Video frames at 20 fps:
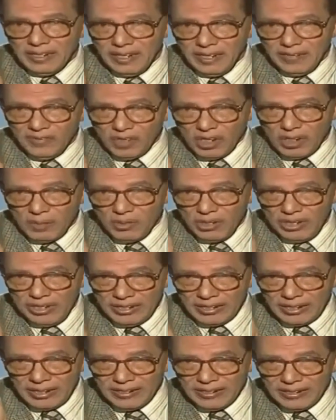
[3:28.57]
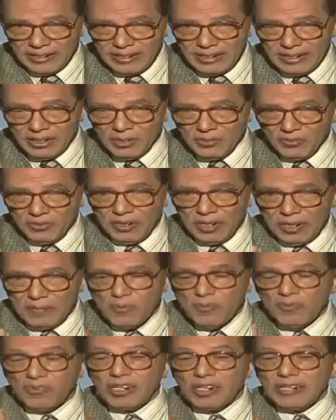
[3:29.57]
الفوكابيولير قد إيه شوف
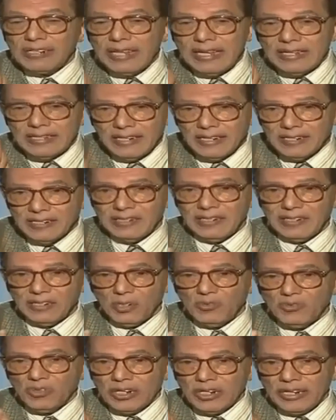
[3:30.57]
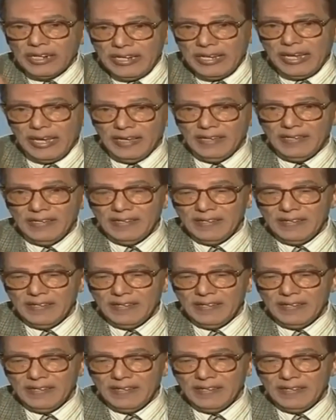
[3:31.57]
المفردات قد إيه شوف الغنى